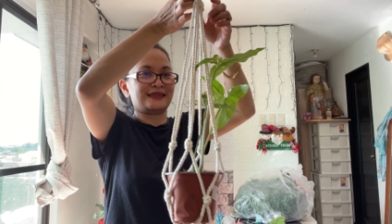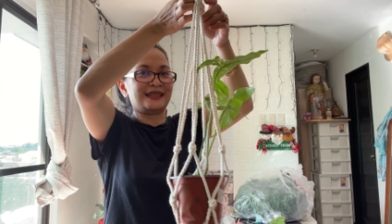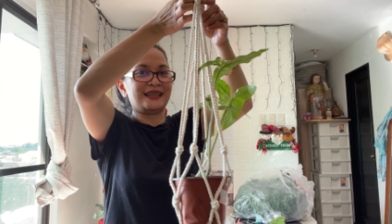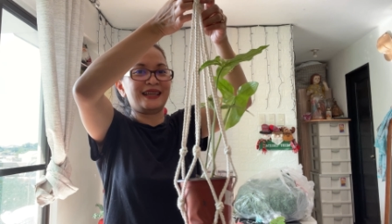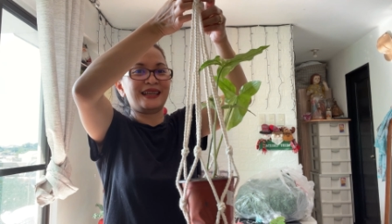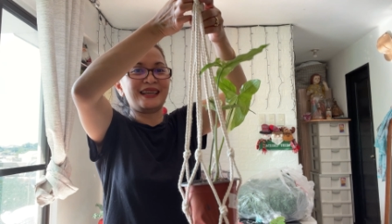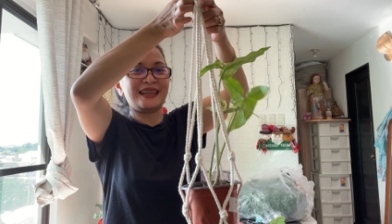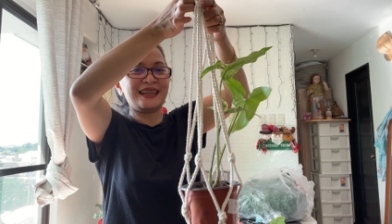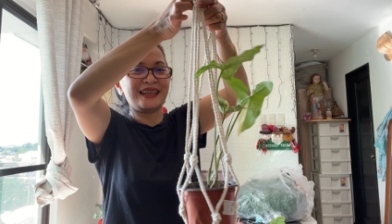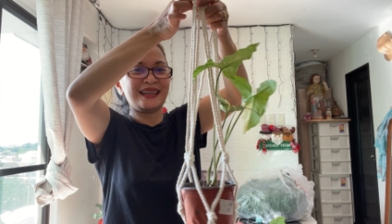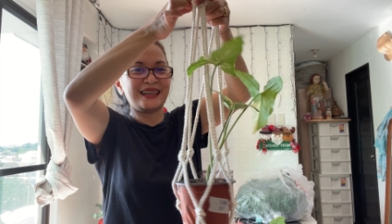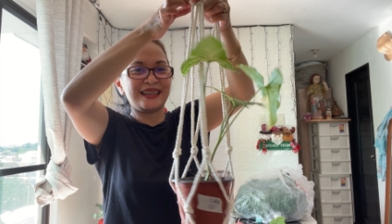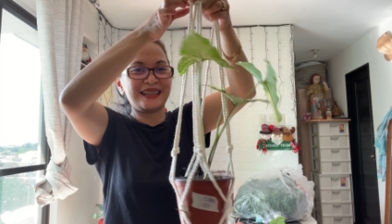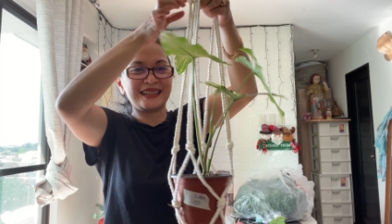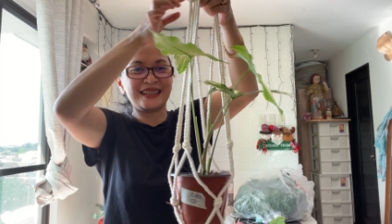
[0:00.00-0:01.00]

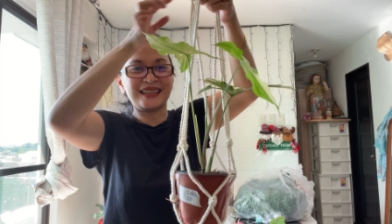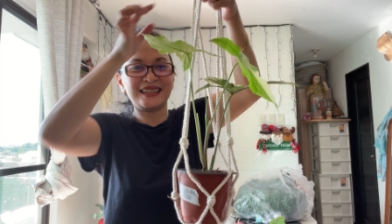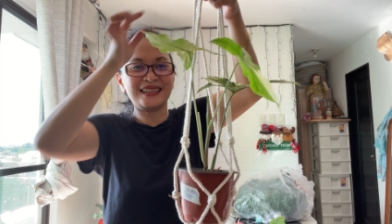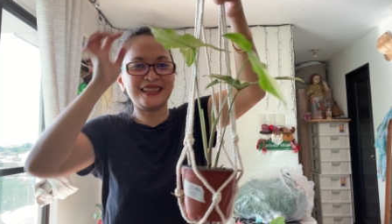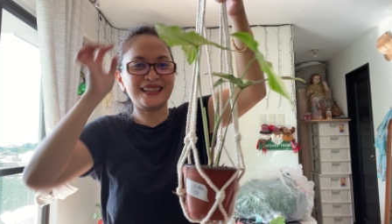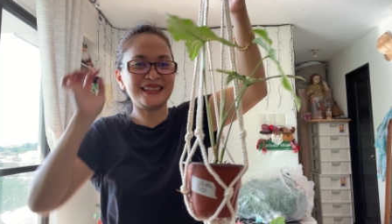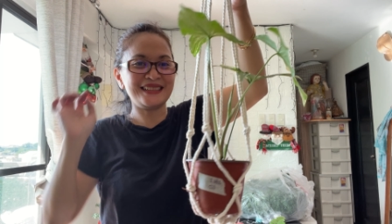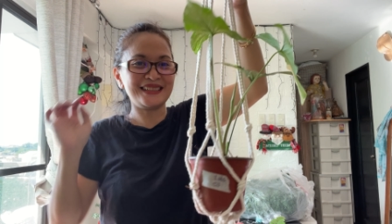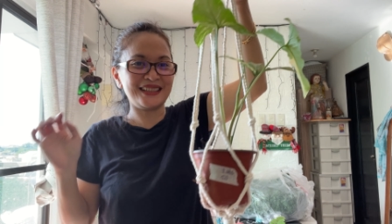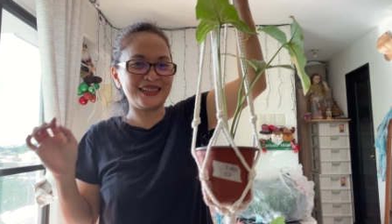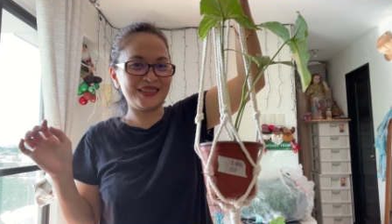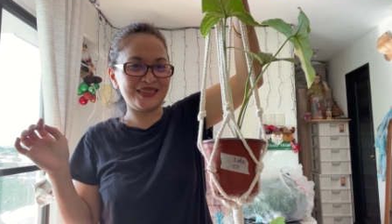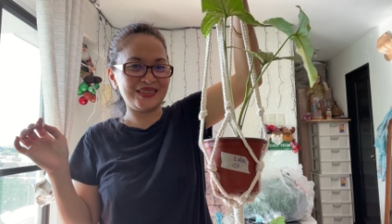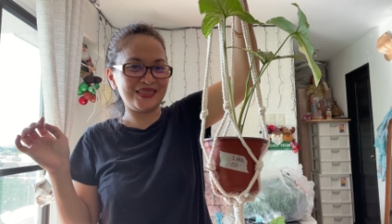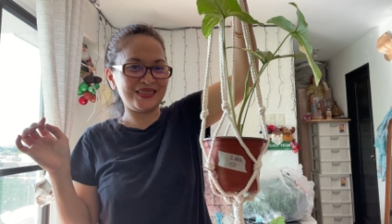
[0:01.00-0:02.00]
Ayan, ganyan siya,
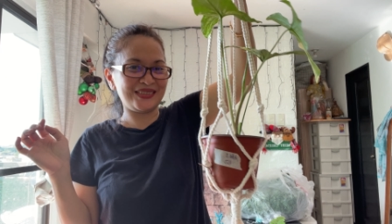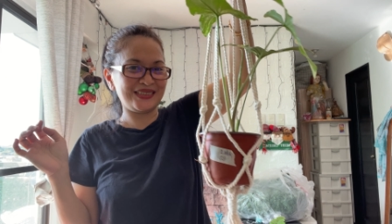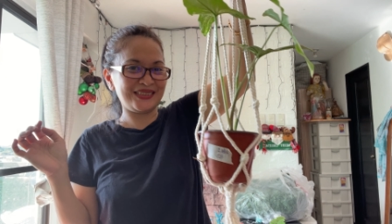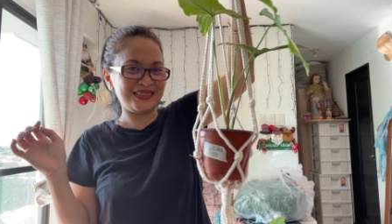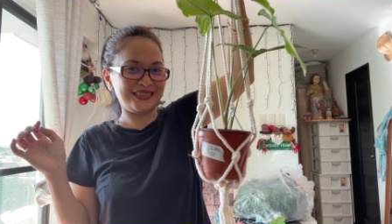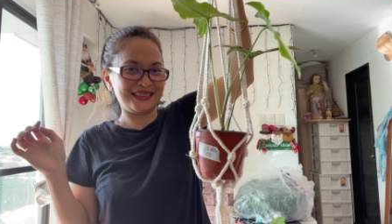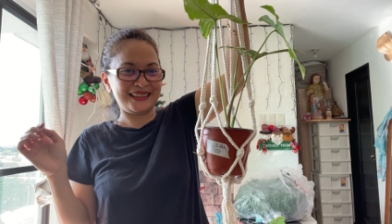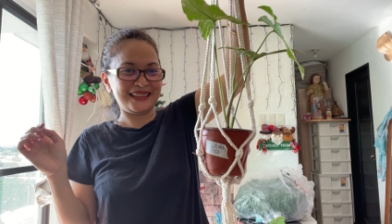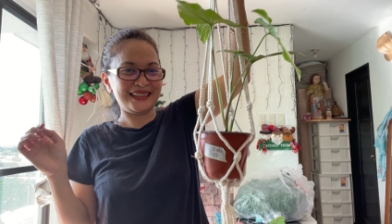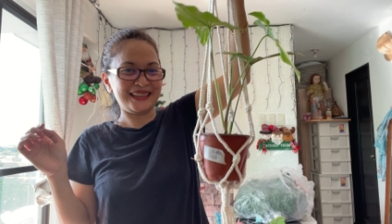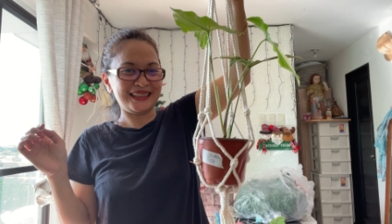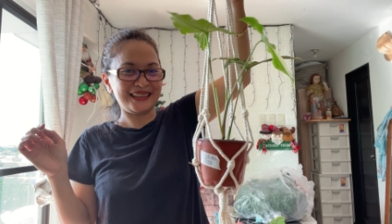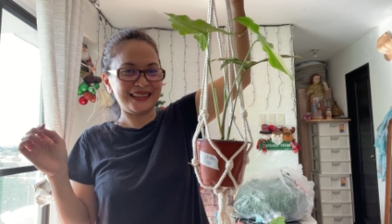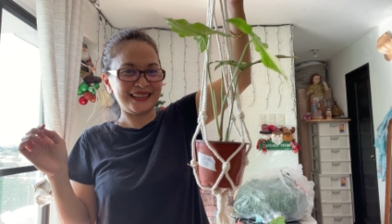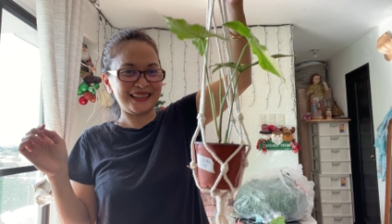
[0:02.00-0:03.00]
oh. Ang
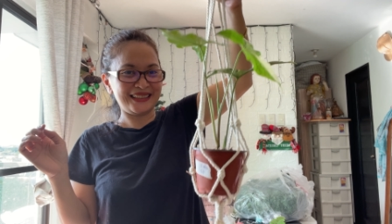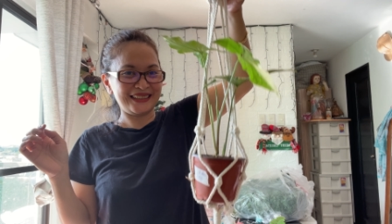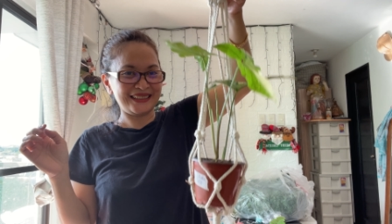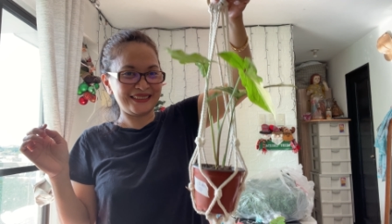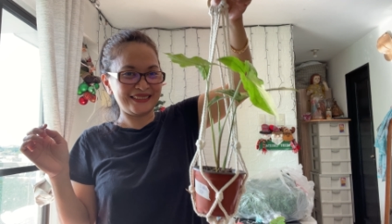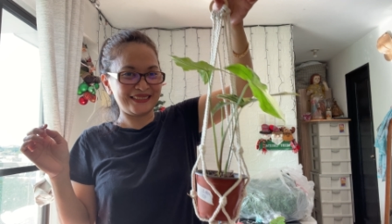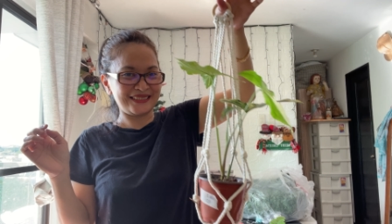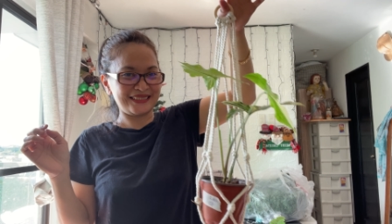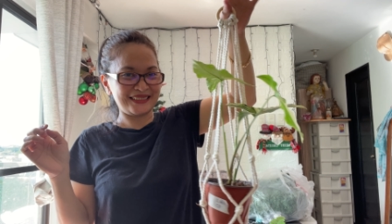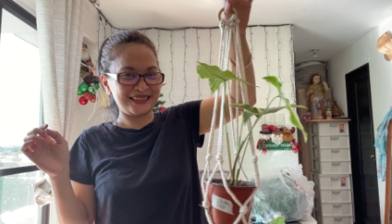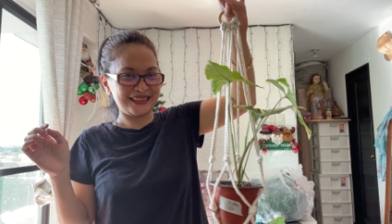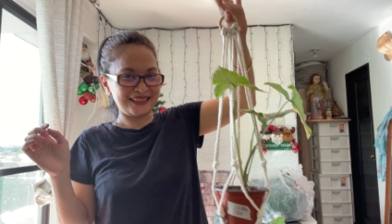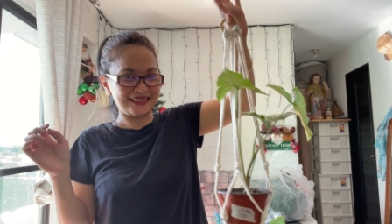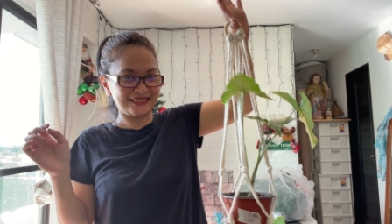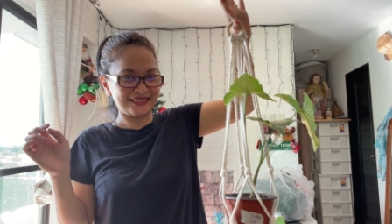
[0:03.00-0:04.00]
ganda, no.
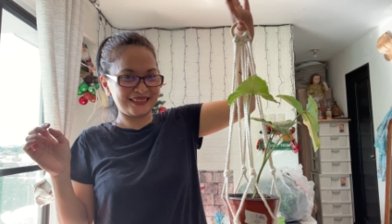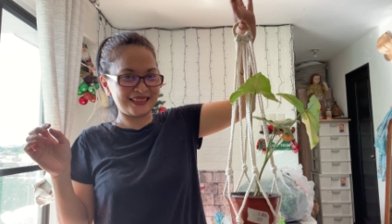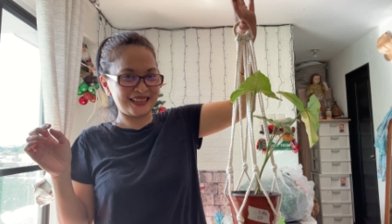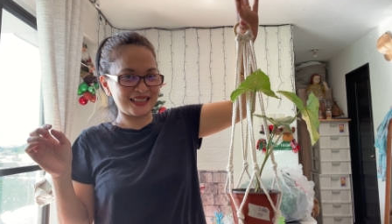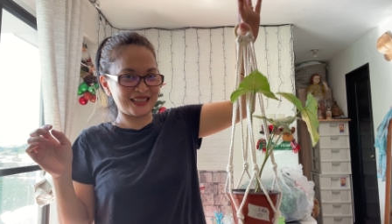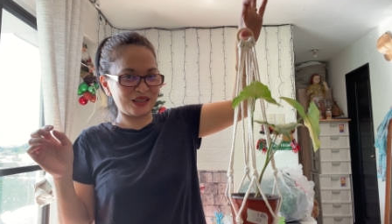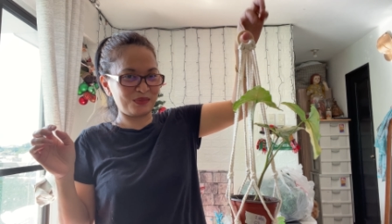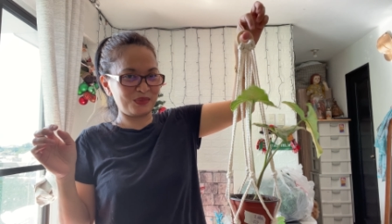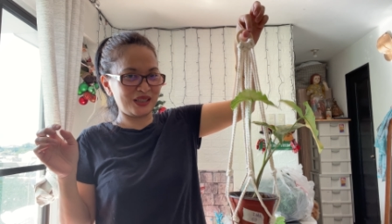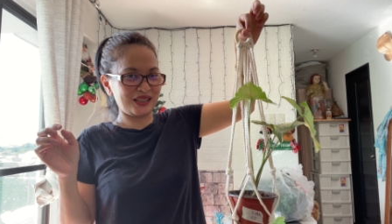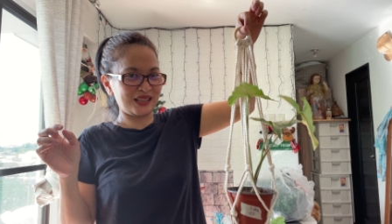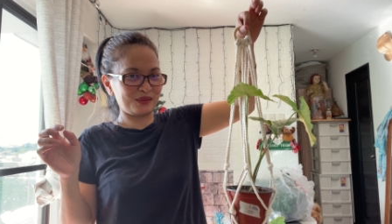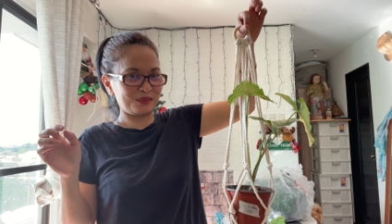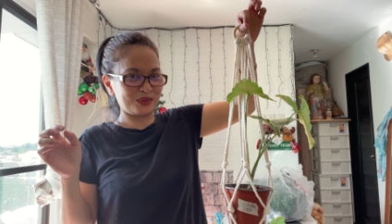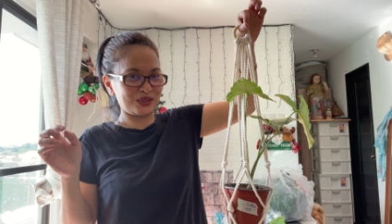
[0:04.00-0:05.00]
Yan, oh.
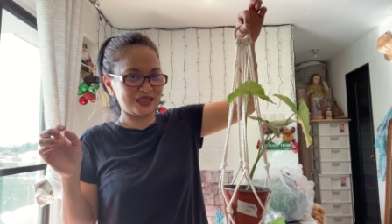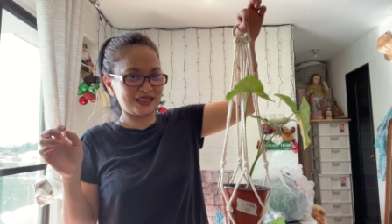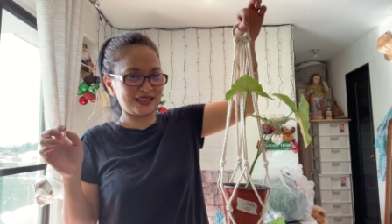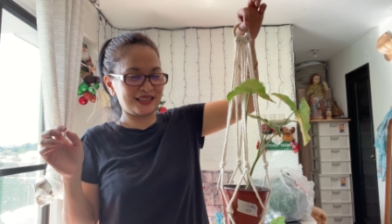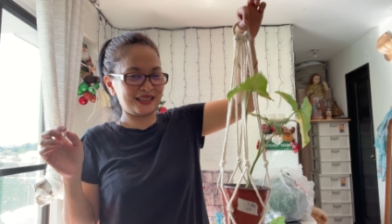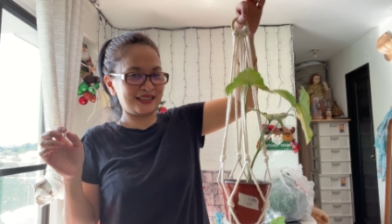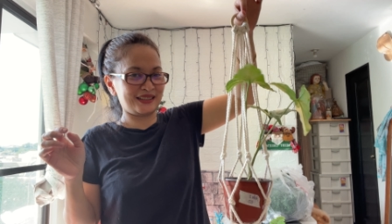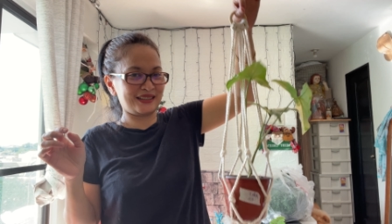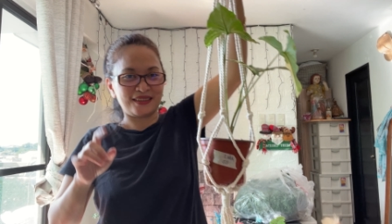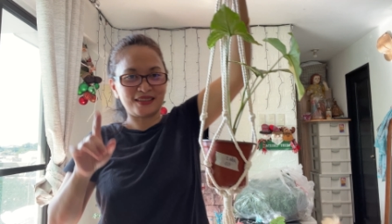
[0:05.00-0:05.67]
Sasabitan mo siya dito.